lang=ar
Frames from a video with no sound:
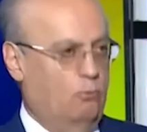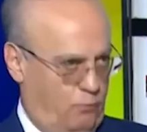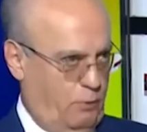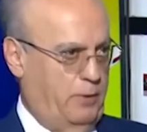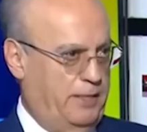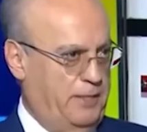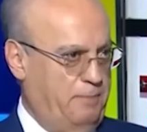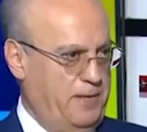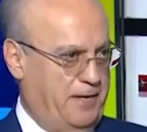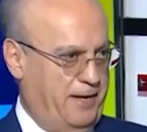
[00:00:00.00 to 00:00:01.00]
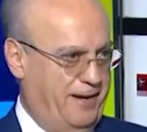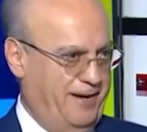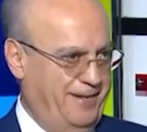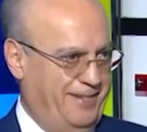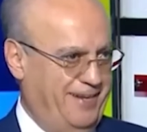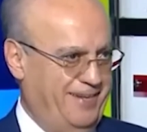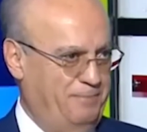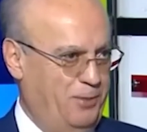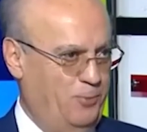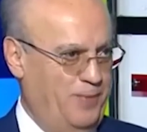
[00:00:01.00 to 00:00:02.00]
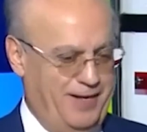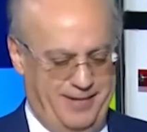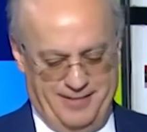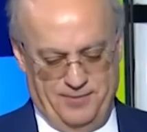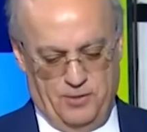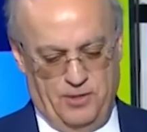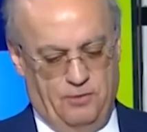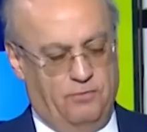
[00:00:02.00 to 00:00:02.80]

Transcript: وفوايد كبيره كانت يعني بلبنان صحيح